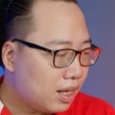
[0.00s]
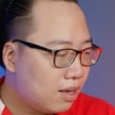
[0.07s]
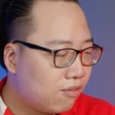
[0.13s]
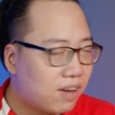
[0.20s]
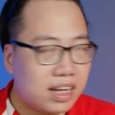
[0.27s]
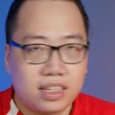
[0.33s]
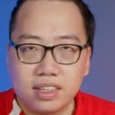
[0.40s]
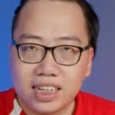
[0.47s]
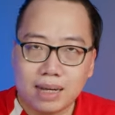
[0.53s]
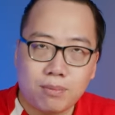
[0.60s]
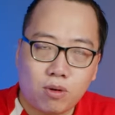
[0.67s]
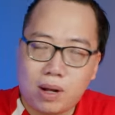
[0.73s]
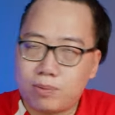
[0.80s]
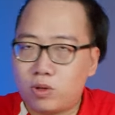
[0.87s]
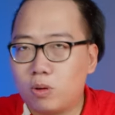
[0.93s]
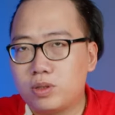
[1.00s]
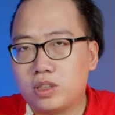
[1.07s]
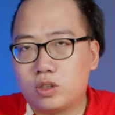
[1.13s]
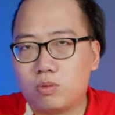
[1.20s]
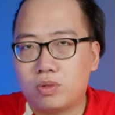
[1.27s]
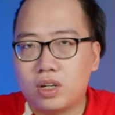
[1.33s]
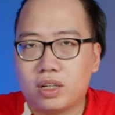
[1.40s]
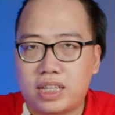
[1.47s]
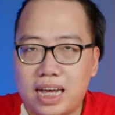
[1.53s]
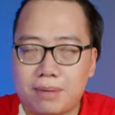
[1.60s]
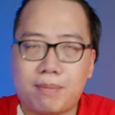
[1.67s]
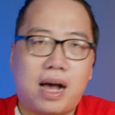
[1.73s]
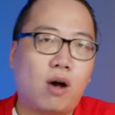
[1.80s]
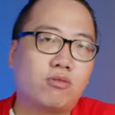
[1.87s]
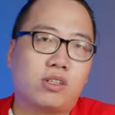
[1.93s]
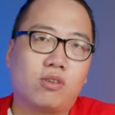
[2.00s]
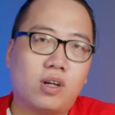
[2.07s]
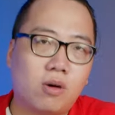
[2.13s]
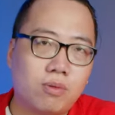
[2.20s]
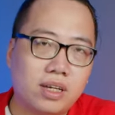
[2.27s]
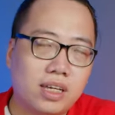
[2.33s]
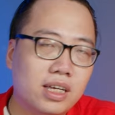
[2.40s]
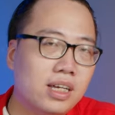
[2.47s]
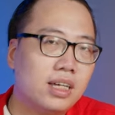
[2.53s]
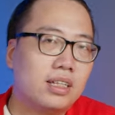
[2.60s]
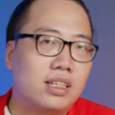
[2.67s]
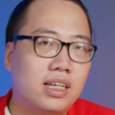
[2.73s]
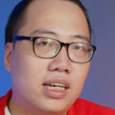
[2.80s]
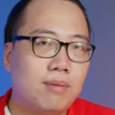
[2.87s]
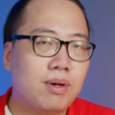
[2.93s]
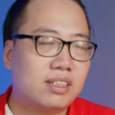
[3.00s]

và những cái mẫu laptop sử dụng RTX 3060 ấy thì